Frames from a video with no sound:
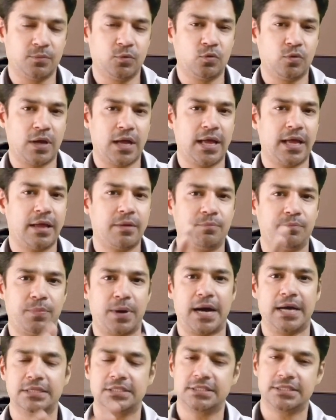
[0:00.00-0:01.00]
हुआ है
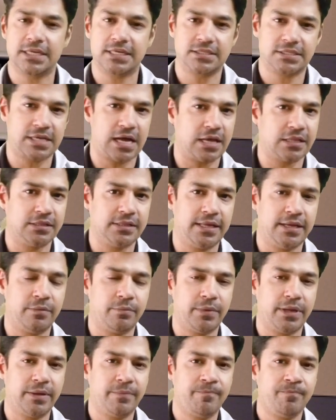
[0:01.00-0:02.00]
पाँच से सात दिन
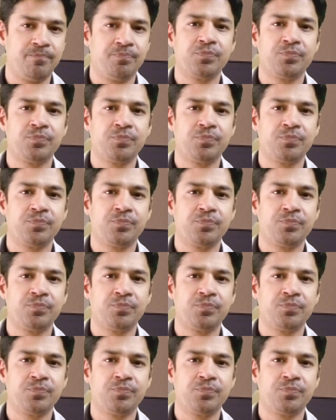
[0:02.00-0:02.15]
में